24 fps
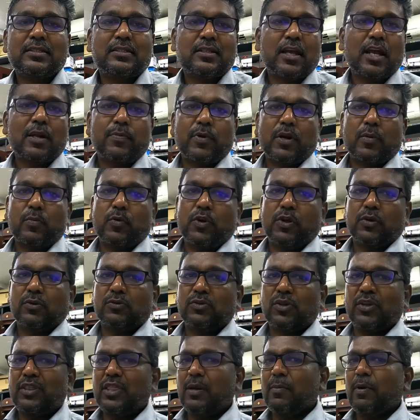ஸ்டார்ட் பண்ண
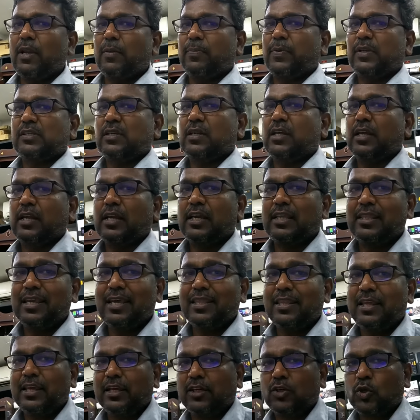முடியும் ஸோ இந்த மாதிரி பிரச்சனை இருக்குது
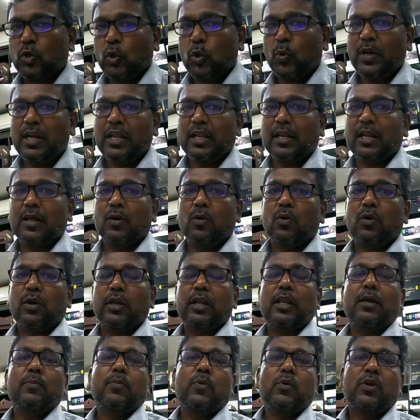இதே நீங்கள் டூ வீலரில் ஒரு
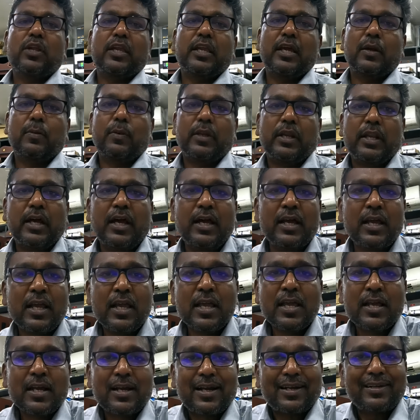ரிலே போட்டிங்க அப்படின்னா
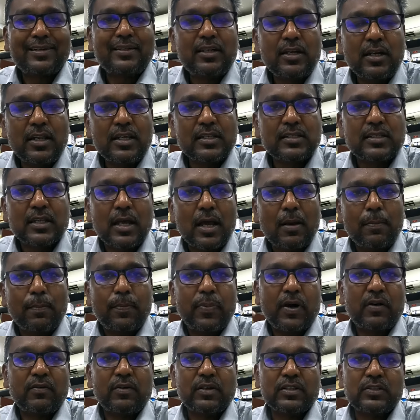கண்டினியூஸாக
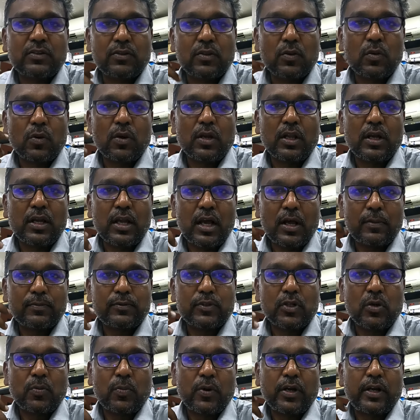பவர்ஸ் வந்து உங்களுக்கு
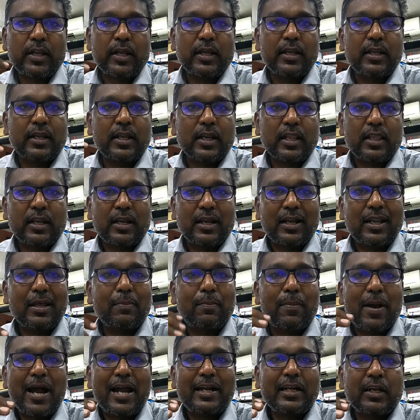அப்சர்வ் பண்ணிகிட்டே
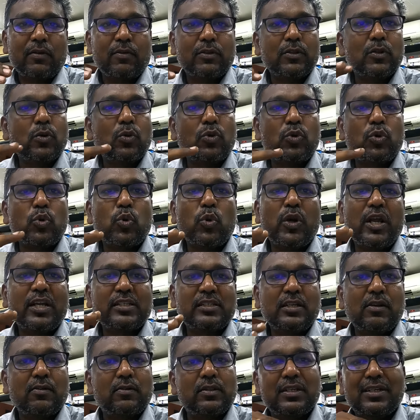இருக்கிறதுனால பேட்ரி வந்து ஒரு டூ
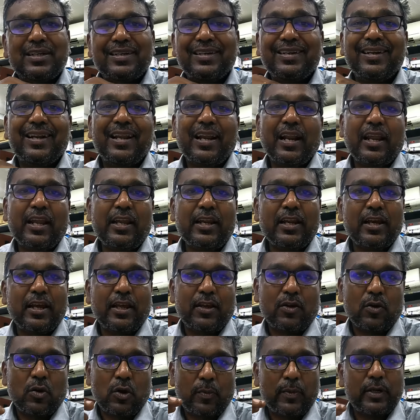டேஸில் வந்து ட்ரெயின்
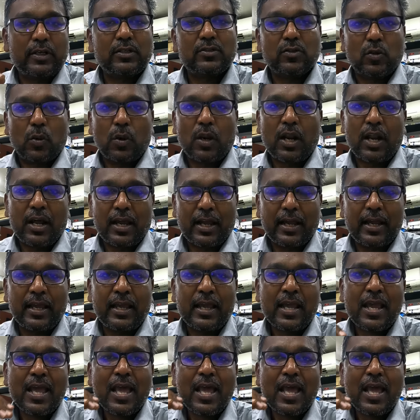ஆயிரும் அப்படின்னு சொல்கிறாங்க